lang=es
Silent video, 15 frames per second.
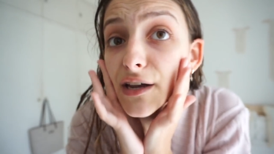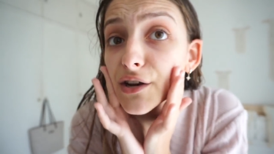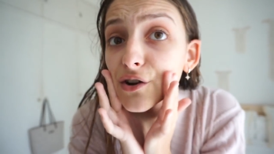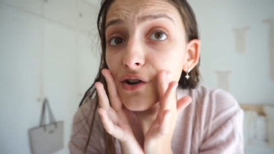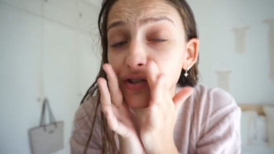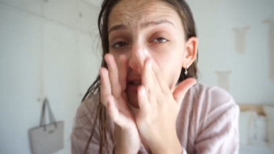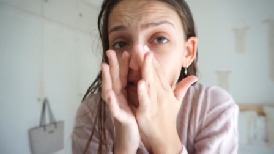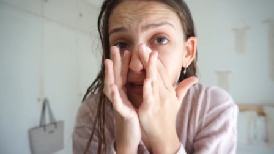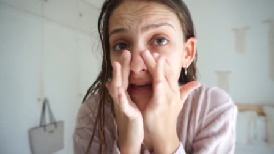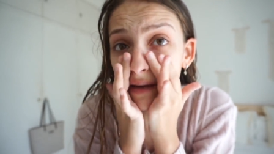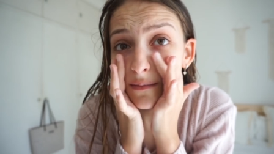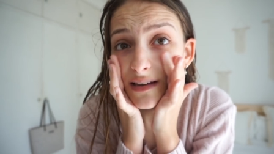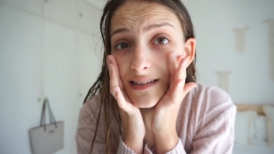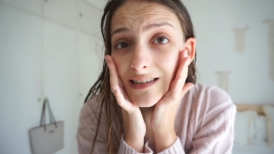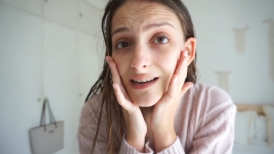No sé si es
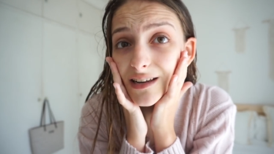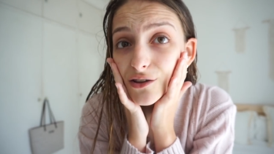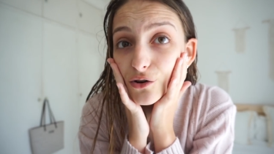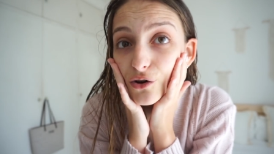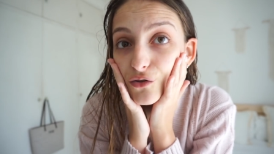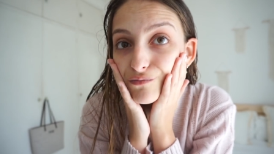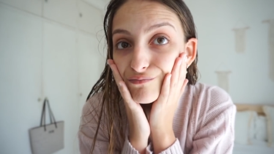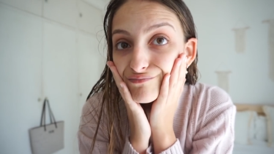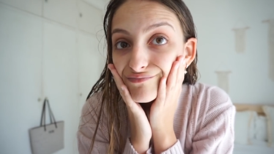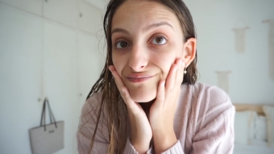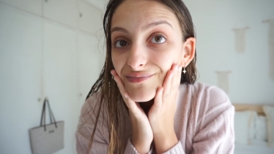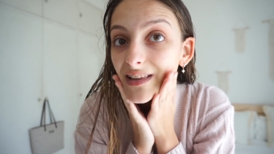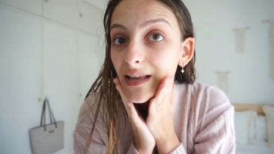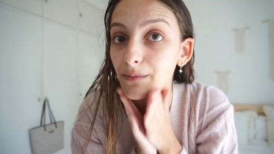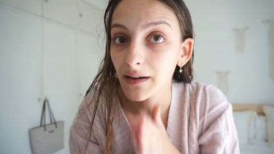que me ha salido
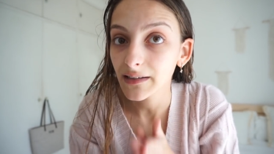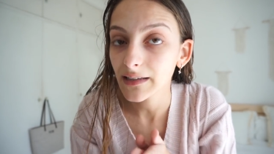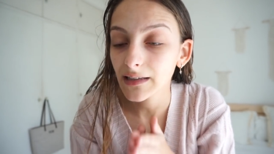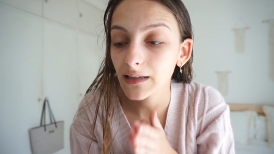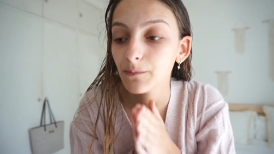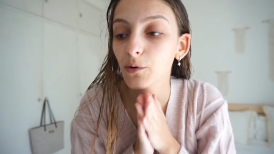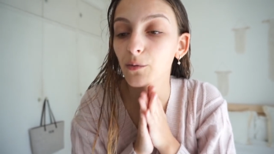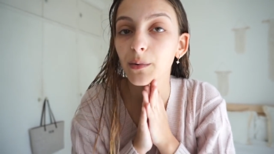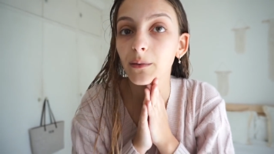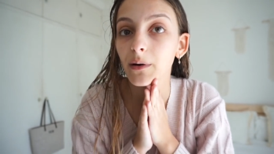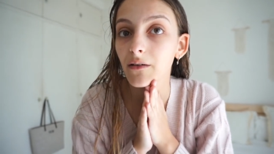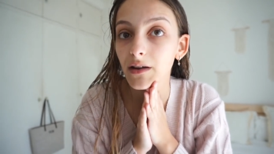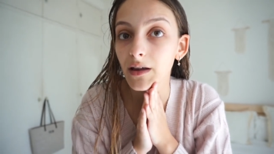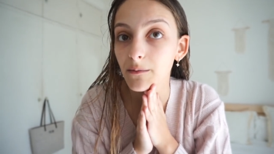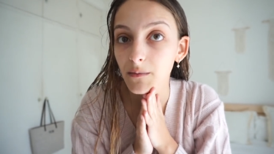mm, dermatitis por
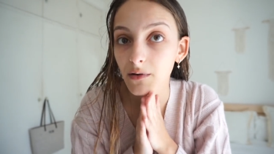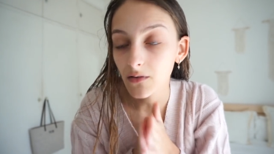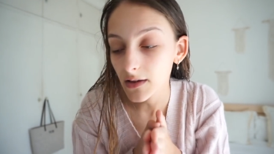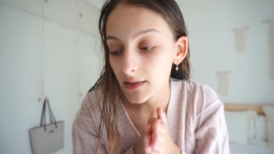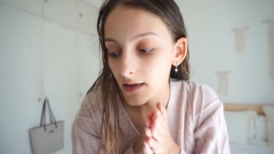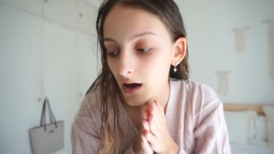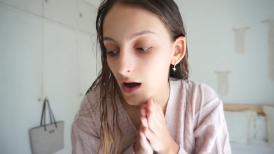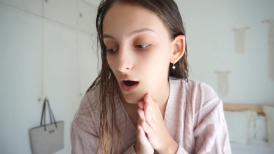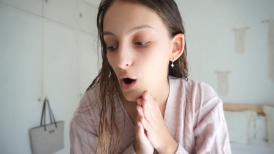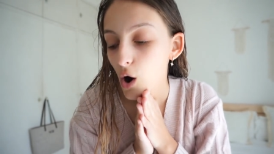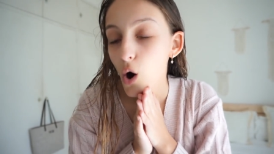primera vez en mi vida